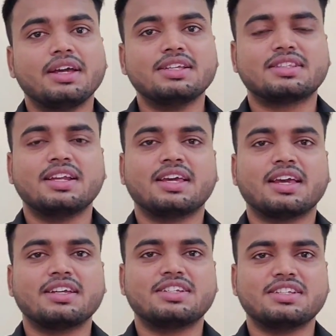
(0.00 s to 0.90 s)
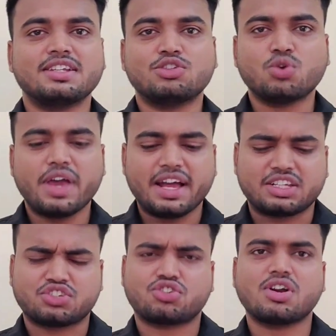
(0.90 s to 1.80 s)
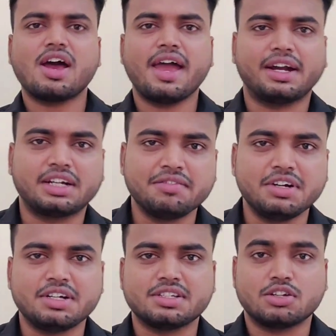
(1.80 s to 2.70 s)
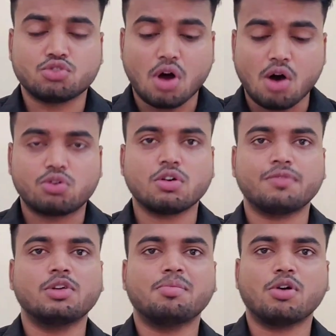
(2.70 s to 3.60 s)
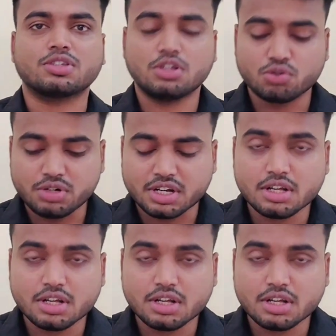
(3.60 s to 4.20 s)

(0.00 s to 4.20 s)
इस तरीके की चीज़ें जो एक्स्ट्रा एक्टिविटीज़ है जो आउट ऑफ द बॉक्स है जो